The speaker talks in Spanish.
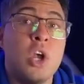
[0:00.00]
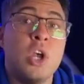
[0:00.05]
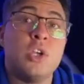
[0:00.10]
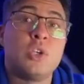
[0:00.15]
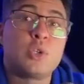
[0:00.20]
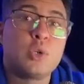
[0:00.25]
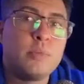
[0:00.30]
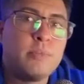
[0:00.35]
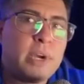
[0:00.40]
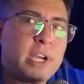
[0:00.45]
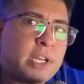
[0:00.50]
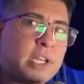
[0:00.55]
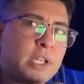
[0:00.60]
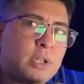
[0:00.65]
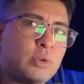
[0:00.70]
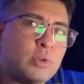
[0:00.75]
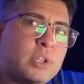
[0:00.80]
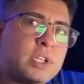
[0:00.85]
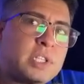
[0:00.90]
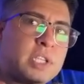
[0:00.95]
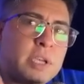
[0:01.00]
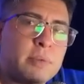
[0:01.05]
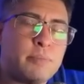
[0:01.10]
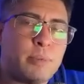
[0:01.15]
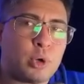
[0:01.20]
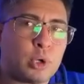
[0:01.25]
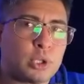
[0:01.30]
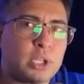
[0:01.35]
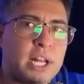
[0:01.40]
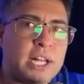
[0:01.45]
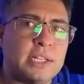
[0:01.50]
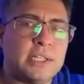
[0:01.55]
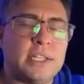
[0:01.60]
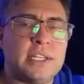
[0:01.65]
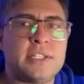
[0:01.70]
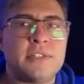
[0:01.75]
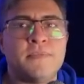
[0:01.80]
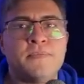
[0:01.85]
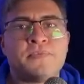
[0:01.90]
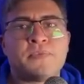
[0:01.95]
Son magnitudes
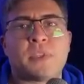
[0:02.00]
importantes.